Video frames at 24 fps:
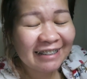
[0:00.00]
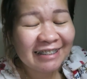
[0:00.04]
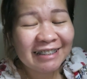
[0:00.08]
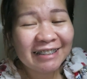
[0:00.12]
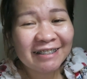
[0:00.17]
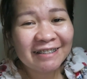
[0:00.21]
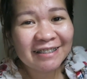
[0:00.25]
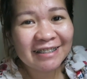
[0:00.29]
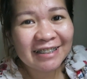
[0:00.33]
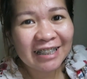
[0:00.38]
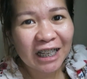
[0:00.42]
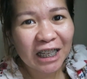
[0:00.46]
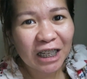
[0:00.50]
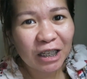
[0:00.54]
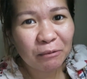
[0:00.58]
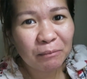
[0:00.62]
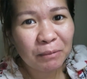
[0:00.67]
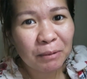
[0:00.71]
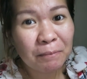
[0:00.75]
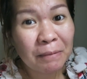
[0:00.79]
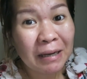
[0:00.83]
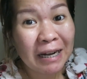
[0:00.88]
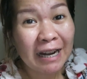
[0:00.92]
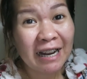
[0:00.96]
Kasi yun sana,
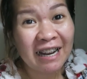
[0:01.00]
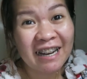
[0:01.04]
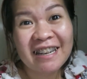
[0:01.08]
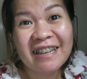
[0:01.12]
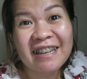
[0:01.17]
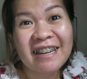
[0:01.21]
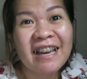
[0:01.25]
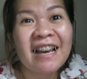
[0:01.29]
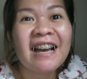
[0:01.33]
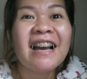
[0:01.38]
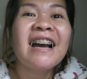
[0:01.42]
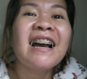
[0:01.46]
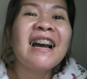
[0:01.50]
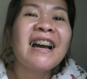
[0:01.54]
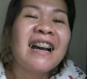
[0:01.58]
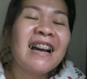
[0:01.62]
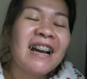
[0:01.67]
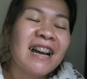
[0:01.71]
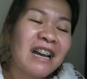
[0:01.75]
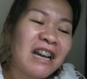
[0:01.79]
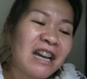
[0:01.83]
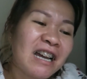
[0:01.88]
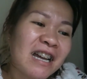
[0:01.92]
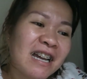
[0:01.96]
may bahay
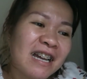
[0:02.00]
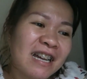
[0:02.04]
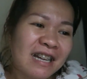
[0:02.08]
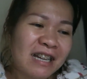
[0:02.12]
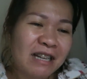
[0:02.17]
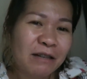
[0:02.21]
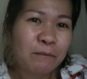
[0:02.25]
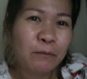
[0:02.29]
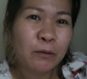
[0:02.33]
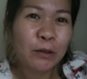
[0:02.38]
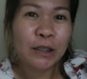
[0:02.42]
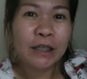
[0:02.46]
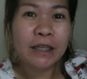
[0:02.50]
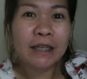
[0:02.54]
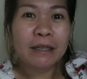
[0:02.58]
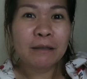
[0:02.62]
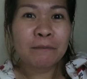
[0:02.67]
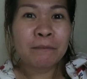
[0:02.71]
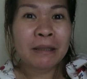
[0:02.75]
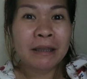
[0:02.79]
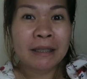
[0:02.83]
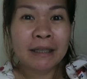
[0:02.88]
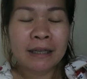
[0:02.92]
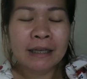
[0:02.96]
na. Pwede
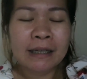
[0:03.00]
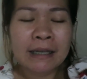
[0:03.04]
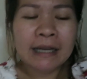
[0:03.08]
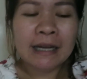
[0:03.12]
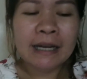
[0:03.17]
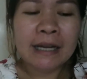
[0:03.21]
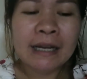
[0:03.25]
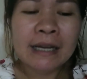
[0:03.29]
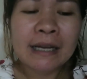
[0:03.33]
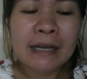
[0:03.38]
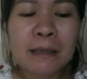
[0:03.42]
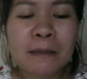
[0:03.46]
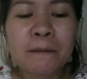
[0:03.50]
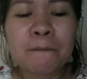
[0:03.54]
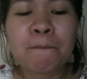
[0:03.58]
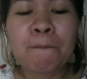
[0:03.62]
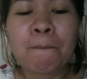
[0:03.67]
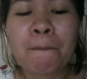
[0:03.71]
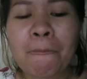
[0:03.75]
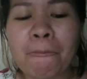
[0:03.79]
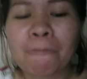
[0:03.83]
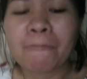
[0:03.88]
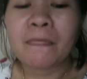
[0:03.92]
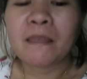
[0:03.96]
nang matirhan.
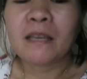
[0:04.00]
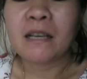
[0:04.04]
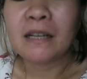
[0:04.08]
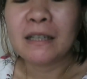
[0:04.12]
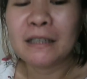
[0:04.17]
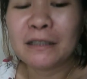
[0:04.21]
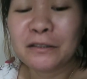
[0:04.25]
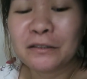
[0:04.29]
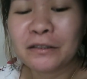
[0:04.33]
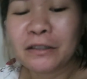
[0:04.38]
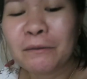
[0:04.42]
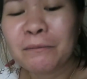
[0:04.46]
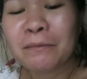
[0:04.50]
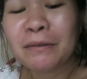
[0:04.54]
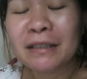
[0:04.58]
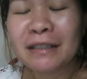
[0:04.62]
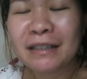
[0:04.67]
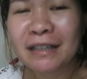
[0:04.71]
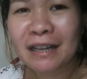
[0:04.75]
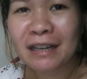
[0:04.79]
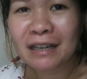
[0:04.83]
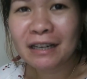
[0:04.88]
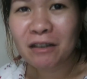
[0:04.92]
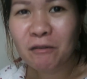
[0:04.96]
kasi sabi
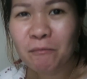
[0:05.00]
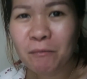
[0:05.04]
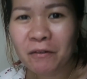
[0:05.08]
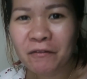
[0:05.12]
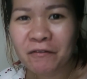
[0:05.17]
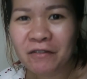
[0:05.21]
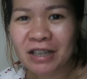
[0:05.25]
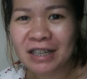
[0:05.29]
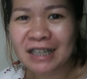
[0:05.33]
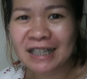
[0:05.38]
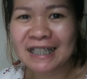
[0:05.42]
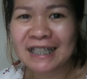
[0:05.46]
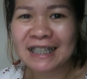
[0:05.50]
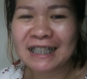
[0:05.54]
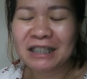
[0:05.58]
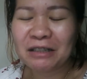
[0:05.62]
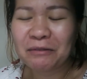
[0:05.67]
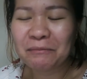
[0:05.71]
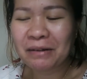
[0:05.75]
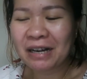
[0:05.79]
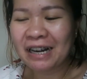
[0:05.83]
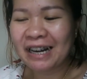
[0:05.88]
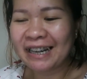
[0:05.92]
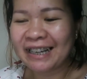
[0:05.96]
ni Nene, iba feeling niya
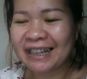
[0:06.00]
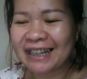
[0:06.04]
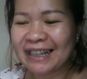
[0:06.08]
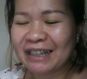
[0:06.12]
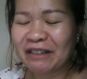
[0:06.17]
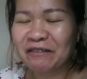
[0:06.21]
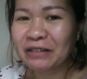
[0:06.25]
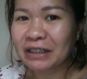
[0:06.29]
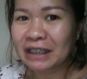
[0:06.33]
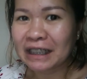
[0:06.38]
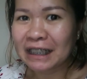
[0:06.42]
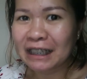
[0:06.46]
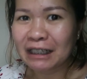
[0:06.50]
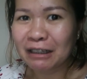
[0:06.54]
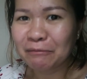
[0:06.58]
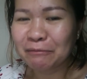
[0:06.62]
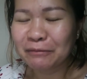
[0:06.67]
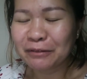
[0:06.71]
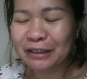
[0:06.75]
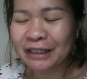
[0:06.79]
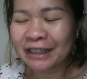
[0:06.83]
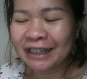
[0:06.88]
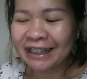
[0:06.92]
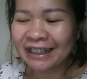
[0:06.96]
sa bahay. Kaya wag na lang
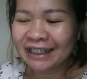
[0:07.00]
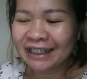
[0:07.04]
muna.